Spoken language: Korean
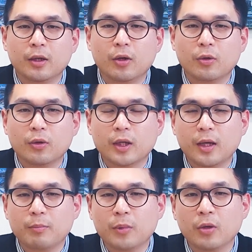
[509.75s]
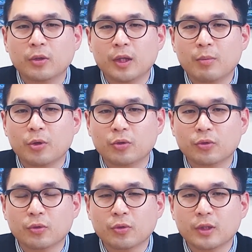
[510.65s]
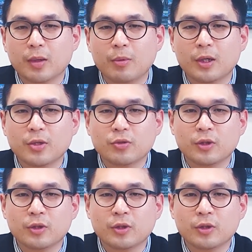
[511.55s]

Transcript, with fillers: 어, 그렇게 면대면으로 대면할 수